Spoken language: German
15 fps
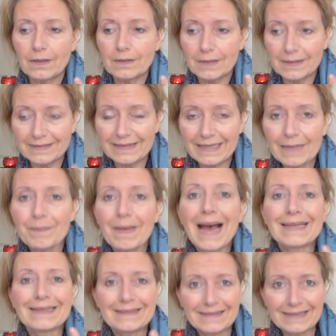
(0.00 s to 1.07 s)
das Leben
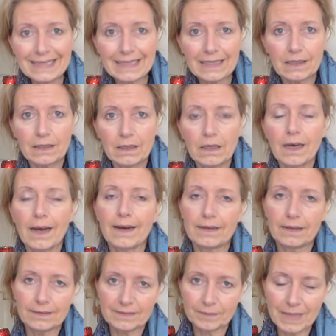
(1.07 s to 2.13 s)
an sich
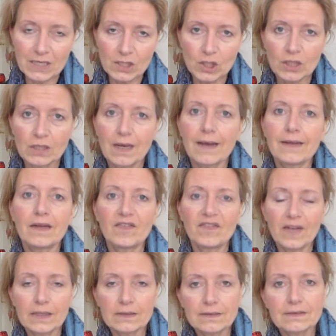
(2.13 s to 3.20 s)
eines Menschen, einer
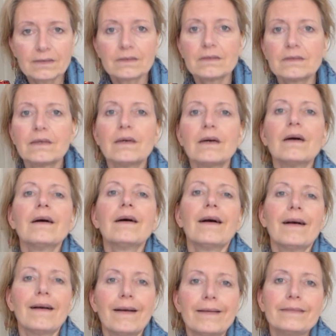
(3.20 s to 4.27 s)
Pflanze,
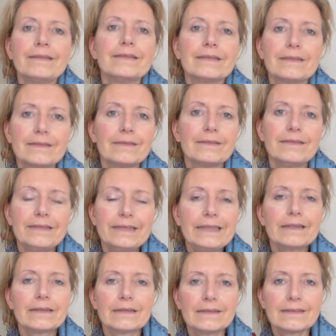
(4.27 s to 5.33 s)
eines
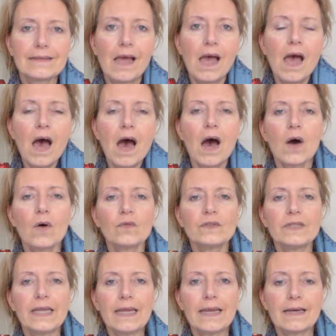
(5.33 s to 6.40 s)
Tieres auf
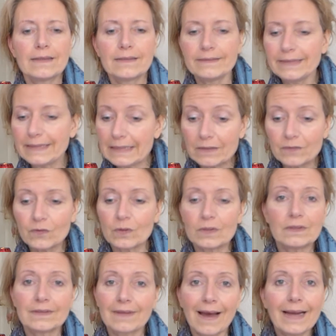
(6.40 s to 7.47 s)
der Erde nicht
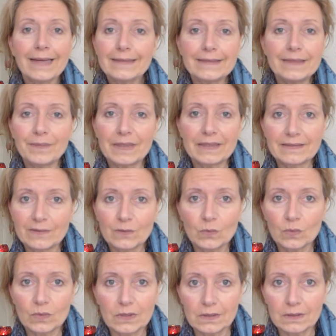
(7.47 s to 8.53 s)
von drei
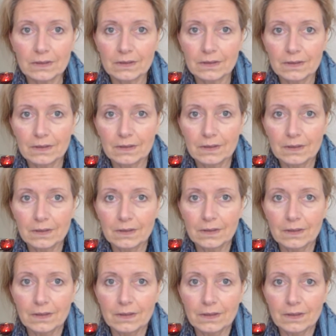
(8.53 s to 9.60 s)
Dimensionen
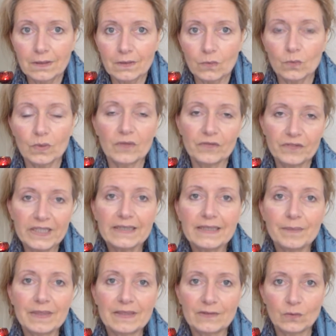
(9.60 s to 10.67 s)
oder vier
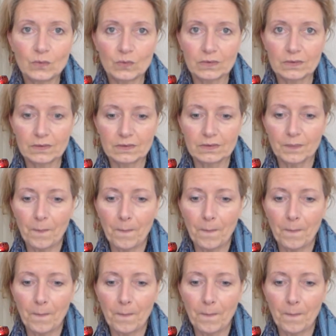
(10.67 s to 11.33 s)
Dimensionen